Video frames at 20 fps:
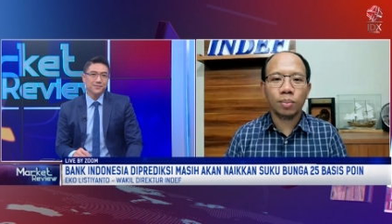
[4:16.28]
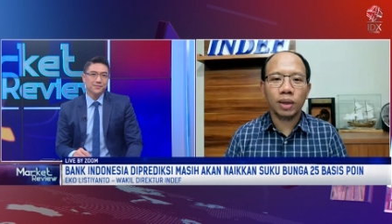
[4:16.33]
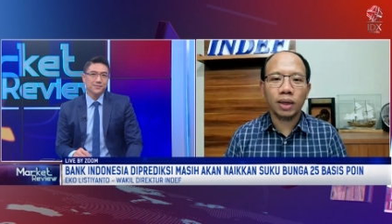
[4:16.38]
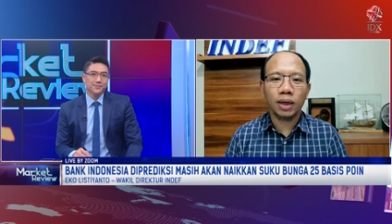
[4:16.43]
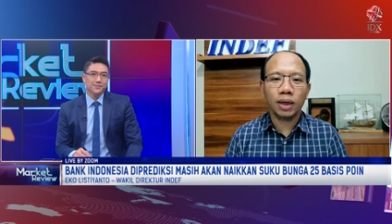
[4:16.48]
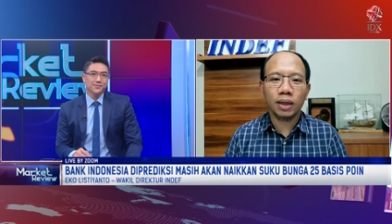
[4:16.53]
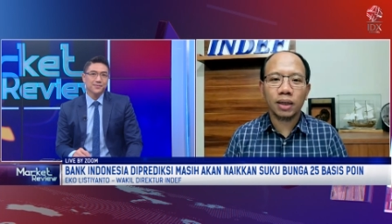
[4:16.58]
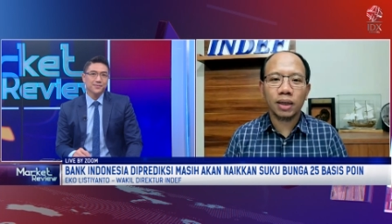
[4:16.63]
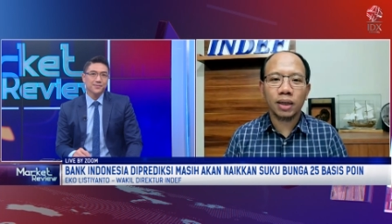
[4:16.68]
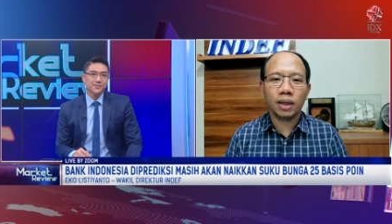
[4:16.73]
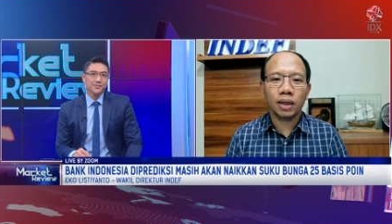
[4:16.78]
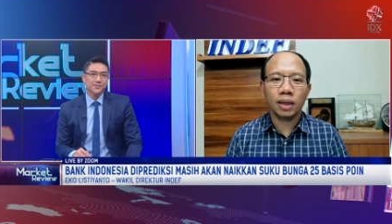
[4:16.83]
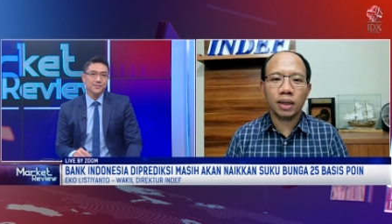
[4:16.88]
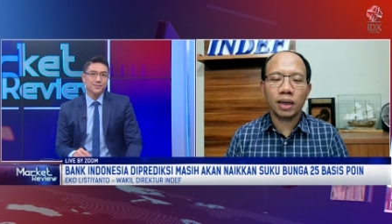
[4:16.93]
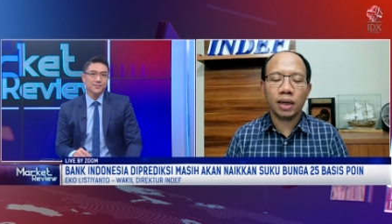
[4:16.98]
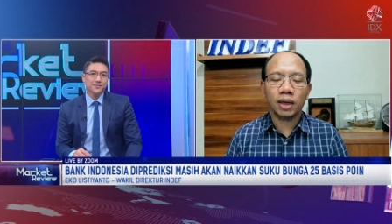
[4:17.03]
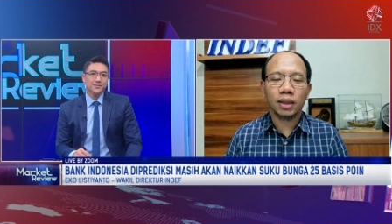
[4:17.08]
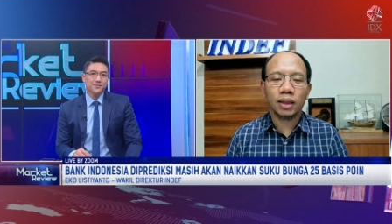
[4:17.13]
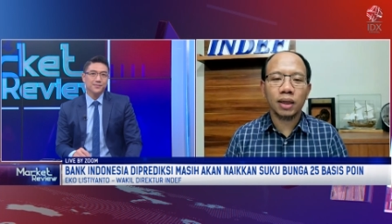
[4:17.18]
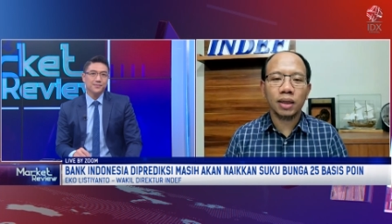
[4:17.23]
melihat dari
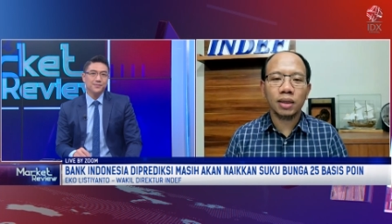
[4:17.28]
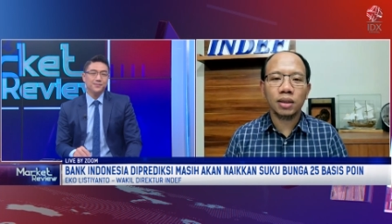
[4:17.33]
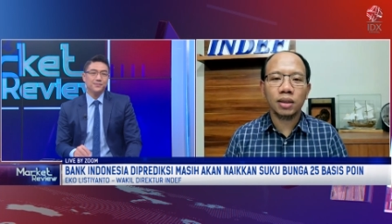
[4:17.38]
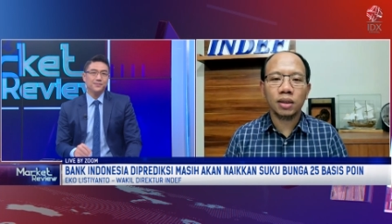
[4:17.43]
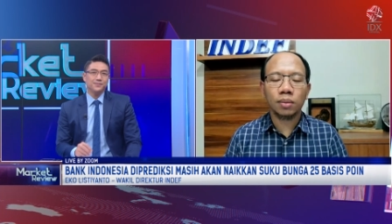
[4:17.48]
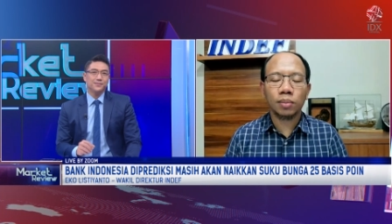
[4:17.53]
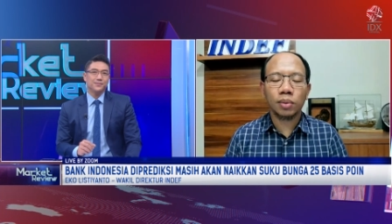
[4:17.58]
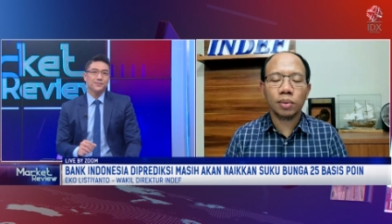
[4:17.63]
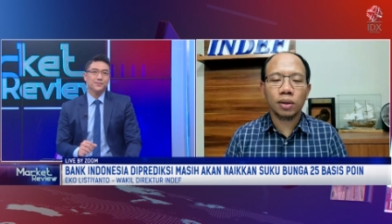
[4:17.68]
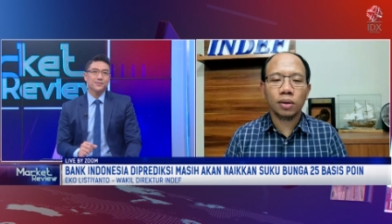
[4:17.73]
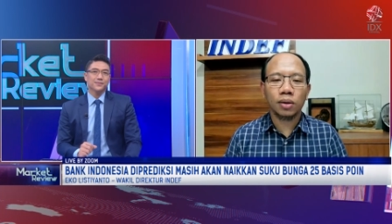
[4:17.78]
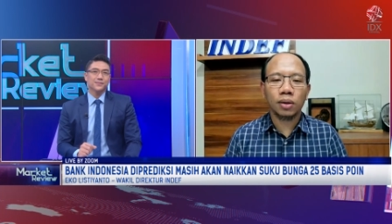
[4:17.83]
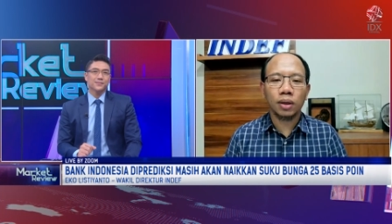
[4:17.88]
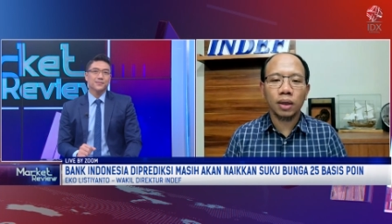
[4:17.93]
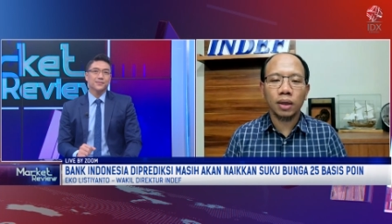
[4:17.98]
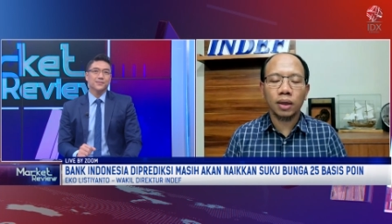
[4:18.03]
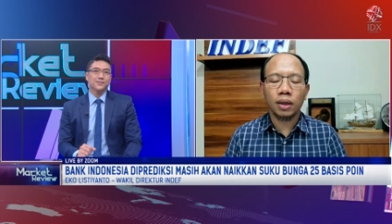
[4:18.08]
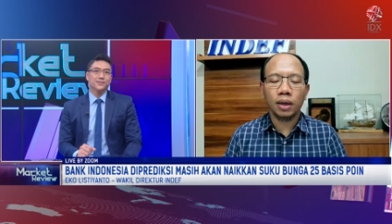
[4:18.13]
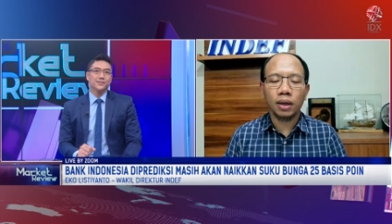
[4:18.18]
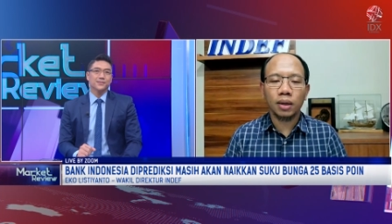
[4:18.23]
data sih
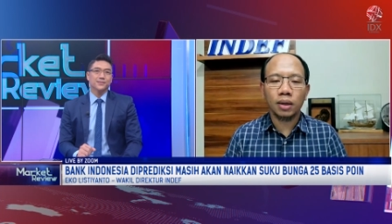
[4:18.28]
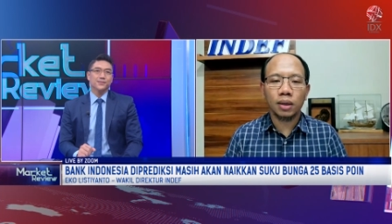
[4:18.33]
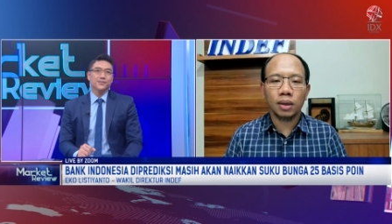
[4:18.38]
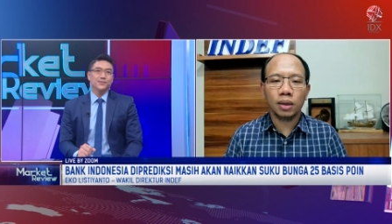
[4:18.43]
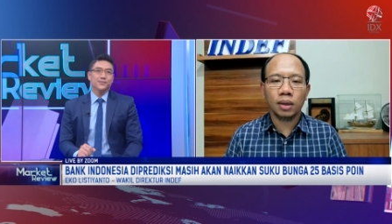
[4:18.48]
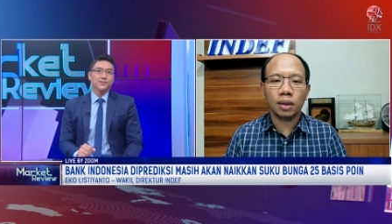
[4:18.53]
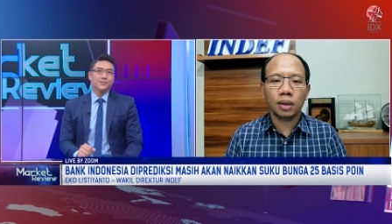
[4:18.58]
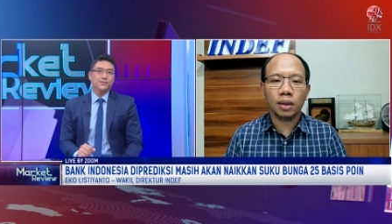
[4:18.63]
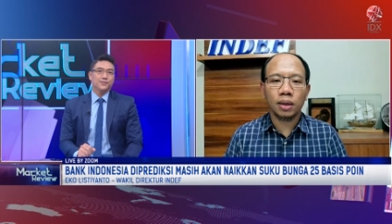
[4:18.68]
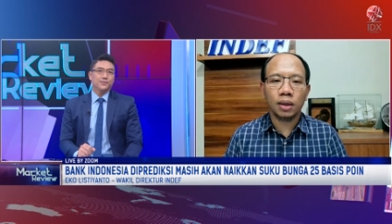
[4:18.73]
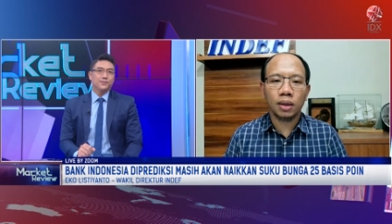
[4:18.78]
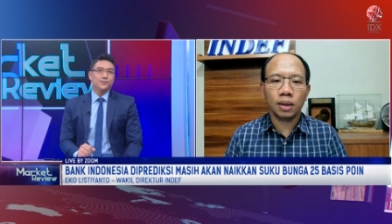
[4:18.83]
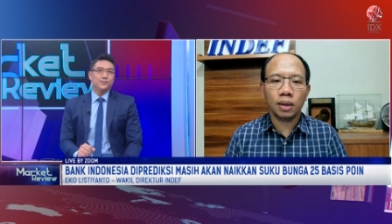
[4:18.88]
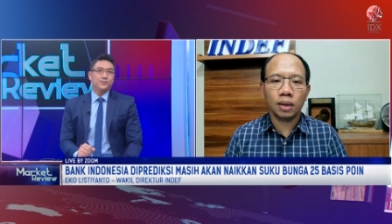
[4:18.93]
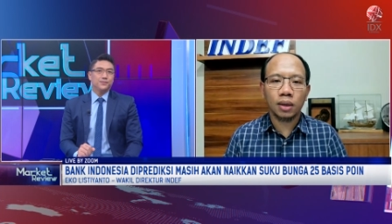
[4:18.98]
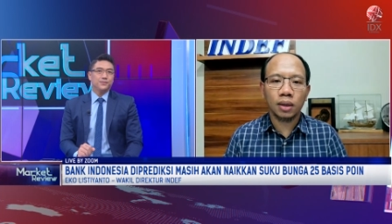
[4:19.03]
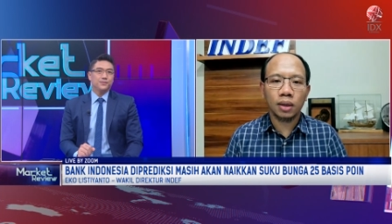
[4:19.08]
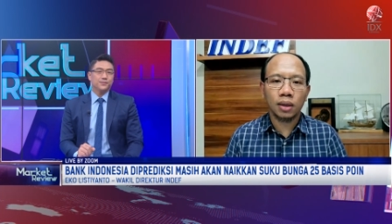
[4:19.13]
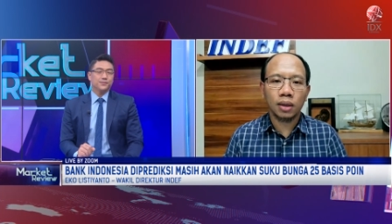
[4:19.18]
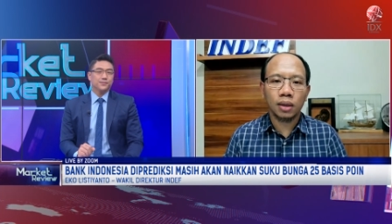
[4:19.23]
sebetulnya ya
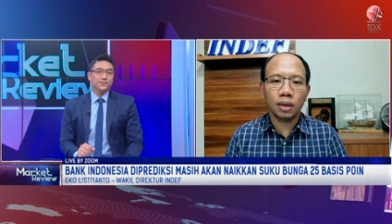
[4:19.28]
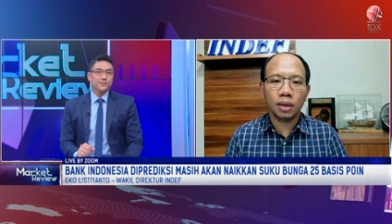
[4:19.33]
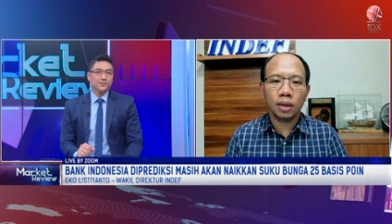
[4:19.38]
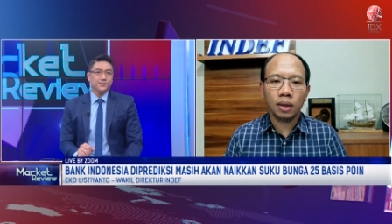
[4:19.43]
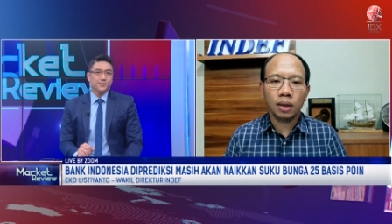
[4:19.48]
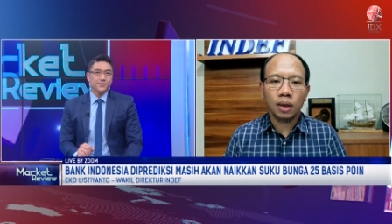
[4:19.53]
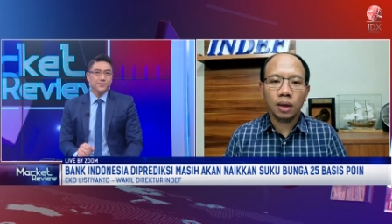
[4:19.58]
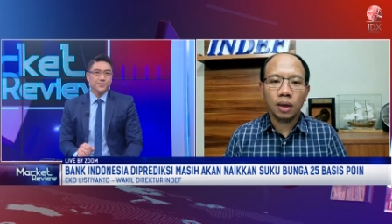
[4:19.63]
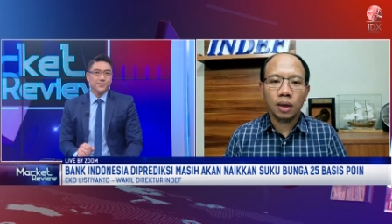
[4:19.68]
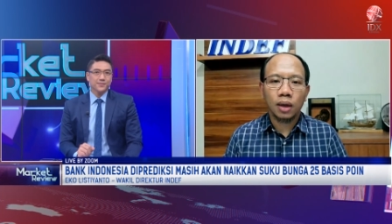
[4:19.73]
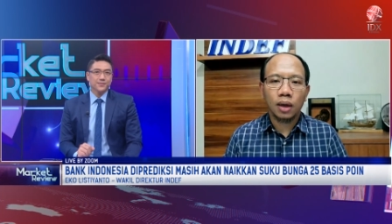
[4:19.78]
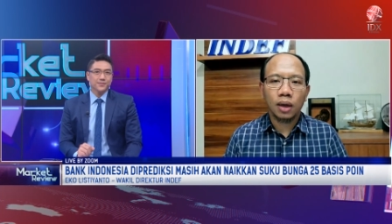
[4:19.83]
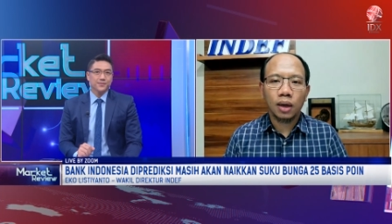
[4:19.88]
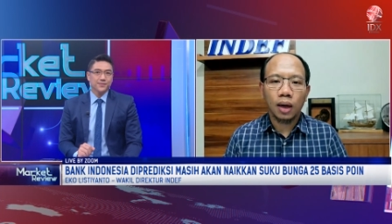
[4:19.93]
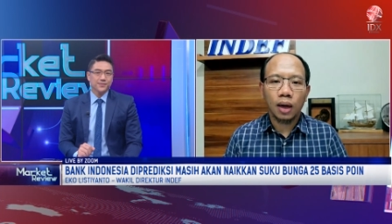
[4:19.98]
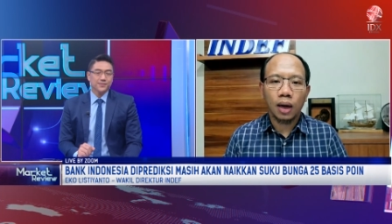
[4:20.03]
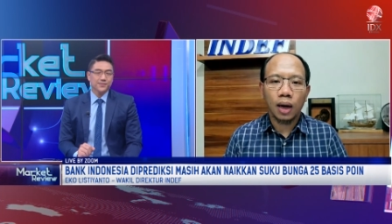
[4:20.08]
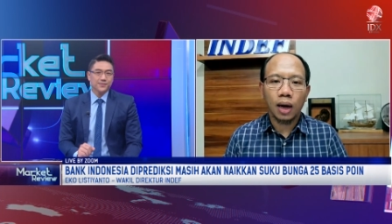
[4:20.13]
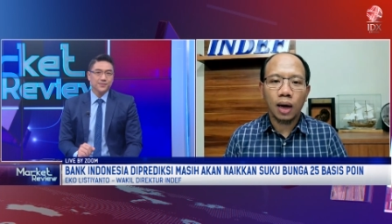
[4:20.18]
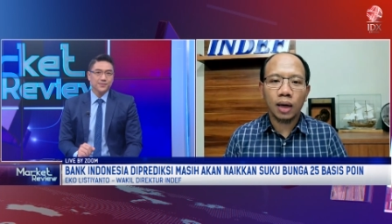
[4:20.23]
uh,
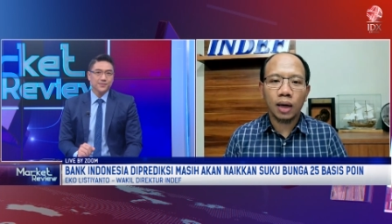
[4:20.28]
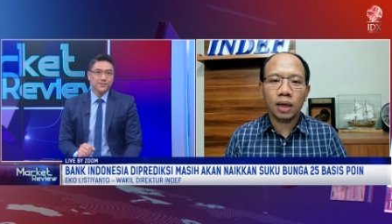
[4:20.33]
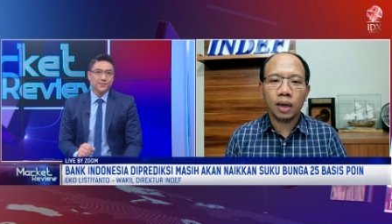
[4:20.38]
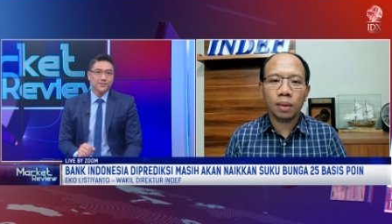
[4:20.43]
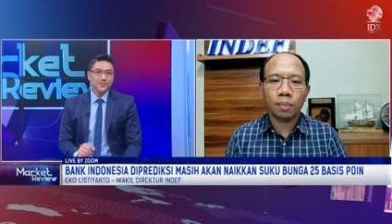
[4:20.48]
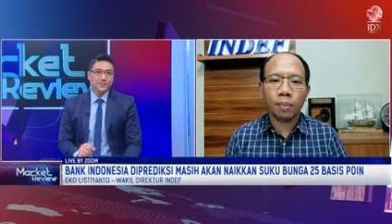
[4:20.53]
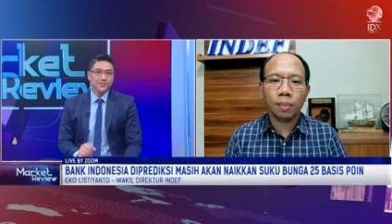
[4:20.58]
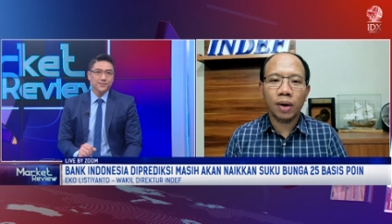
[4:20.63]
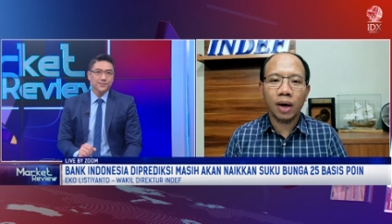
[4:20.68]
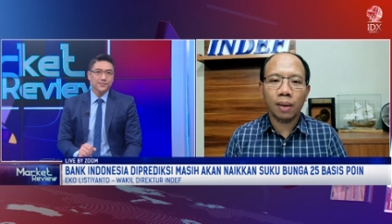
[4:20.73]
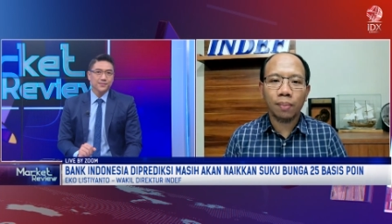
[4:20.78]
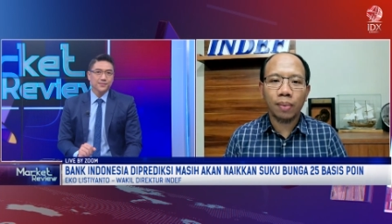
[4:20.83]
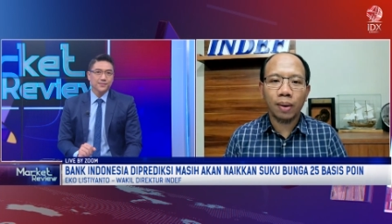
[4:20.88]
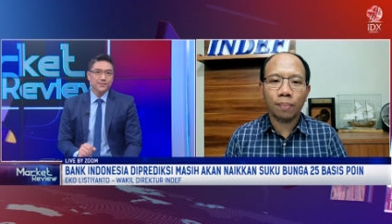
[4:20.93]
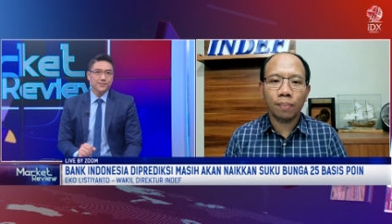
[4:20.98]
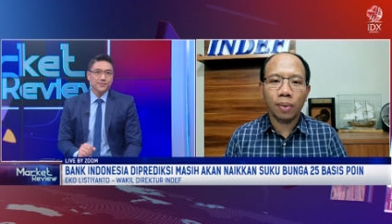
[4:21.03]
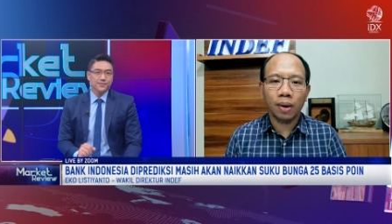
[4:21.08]
ada beberapa